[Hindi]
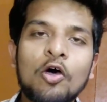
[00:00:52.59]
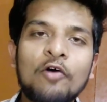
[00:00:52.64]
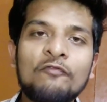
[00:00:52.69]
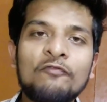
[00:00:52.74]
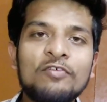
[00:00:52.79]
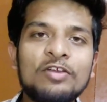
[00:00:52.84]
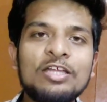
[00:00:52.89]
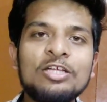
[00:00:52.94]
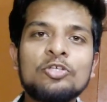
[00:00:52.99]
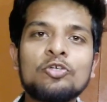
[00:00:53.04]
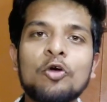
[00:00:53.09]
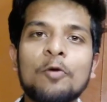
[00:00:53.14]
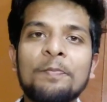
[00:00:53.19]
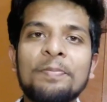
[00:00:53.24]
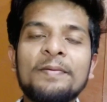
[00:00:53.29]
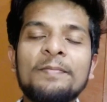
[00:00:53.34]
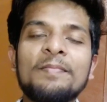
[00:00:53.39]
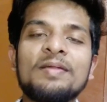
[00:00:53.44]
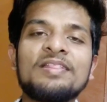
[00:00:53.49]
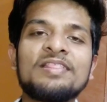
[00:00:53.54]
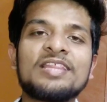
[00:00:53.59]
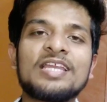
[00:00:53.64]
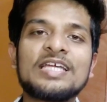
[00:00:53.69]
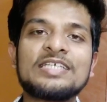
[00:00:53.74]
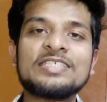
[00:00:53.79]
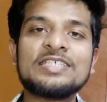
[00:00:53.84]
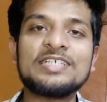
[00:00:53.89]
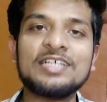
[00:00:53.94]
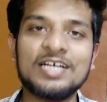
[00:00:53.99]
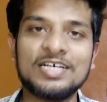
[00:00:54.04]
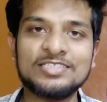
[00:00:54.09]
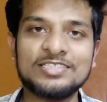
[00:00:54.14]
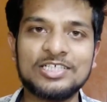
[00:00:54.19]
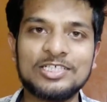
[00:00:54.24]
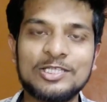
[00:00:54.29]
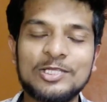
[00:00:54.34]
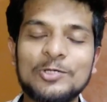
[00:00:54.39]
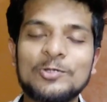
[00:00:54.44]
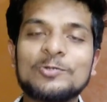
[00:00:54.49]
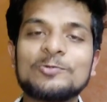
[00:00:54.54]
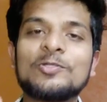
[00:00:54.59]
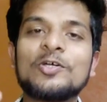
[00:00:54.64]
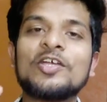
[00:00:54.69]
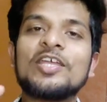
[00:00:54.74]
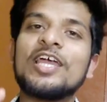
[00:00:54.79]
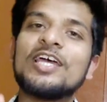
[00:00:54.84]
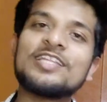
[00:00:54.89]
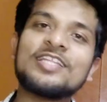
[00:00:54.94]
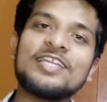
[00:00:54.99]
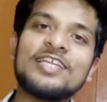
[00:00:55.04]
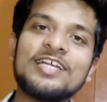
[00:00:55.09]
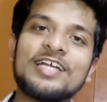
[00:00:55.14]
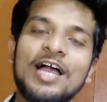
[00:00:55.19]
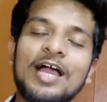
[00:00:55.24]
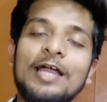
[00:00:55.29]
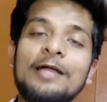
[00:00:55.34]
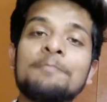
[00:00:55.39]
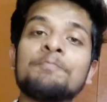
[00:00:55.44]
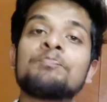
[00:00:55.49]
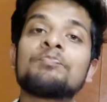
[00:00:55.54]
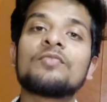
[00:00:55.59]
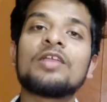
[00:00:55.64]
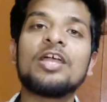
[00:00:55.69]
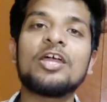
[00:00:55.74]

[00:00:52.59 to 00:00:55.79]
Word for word: और फ्री शॉपिंग मिंत्रा से कर सकते हो तो क्या तरीका है